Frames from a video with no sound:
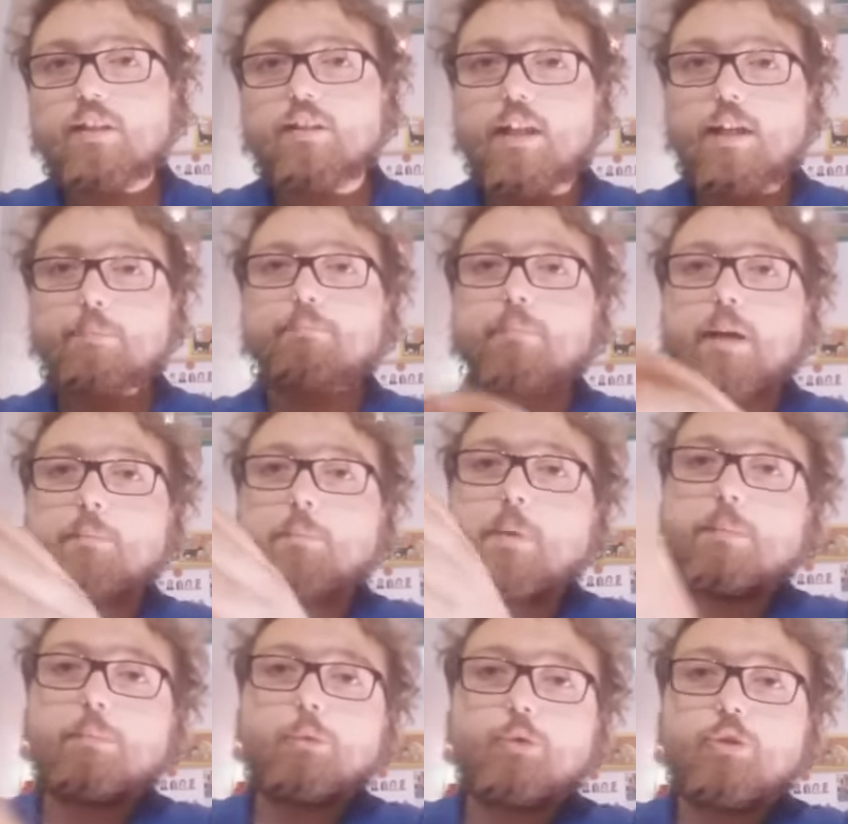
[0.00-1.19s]
Neben meinem
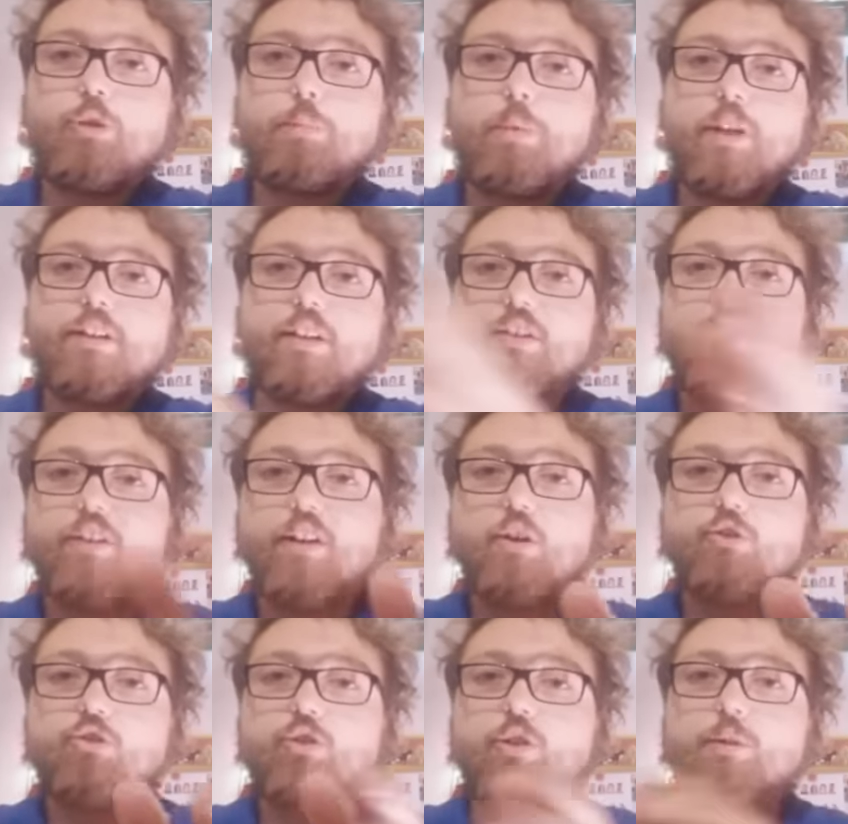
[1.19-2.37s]
Gemüsebeet, das ich
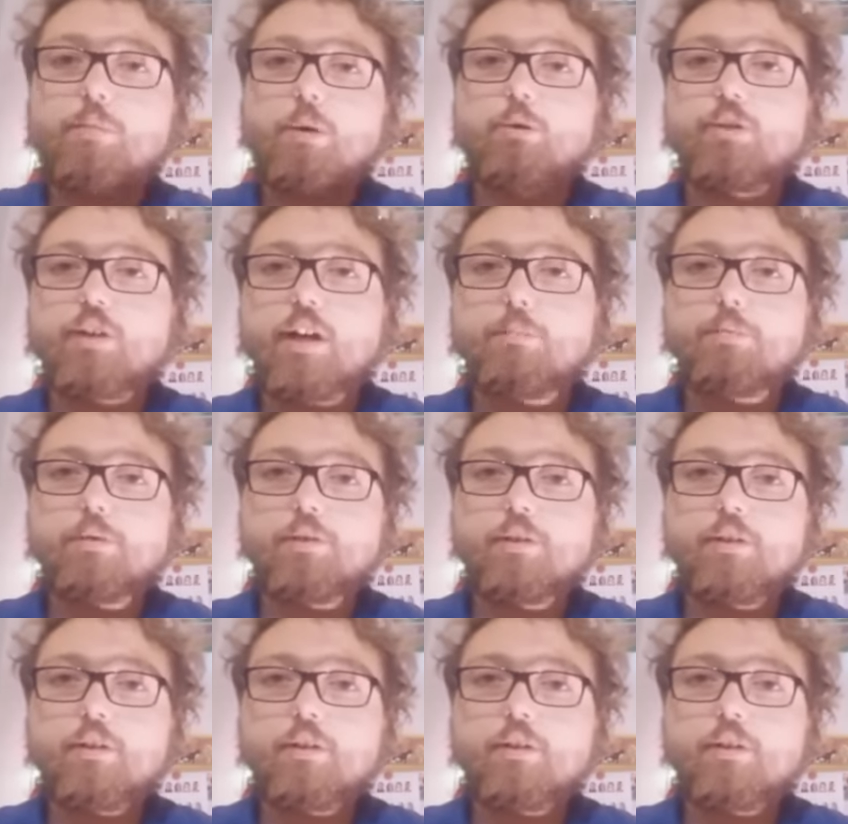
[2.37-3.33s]
auch schon erbaut habe.